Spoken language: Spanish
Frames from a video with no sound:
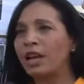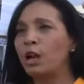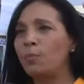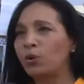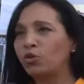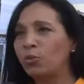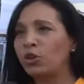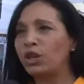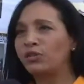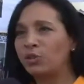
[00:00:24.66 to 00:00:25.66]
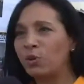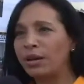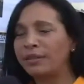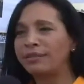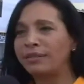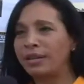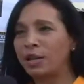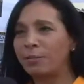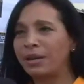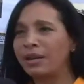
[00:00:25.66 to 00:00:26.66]
el próximo 19 de
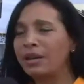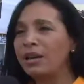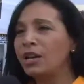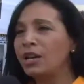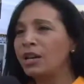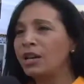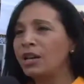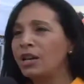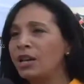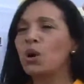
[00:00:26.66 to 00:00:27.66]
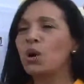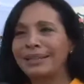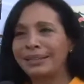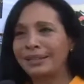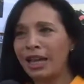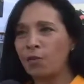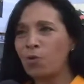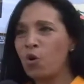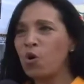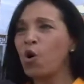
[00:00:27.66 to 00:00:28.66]
septiembre
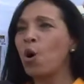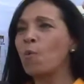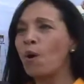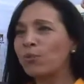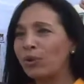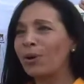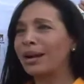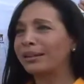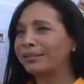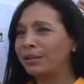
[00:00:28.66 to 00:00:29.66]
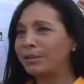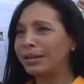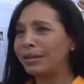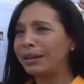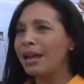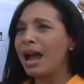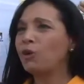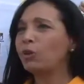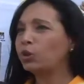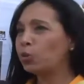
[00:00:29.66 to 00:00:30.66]
entendemos cómo se van a recibir a
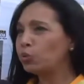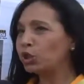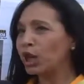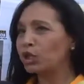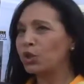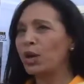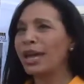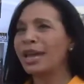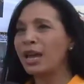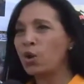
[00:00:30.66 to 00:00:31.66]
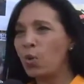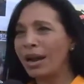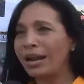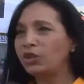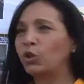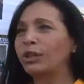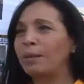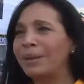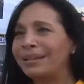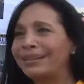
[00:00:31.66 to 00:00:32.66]
nuestros muchachos en escuelas
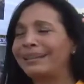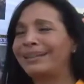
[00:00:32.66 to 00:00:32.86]
totalmente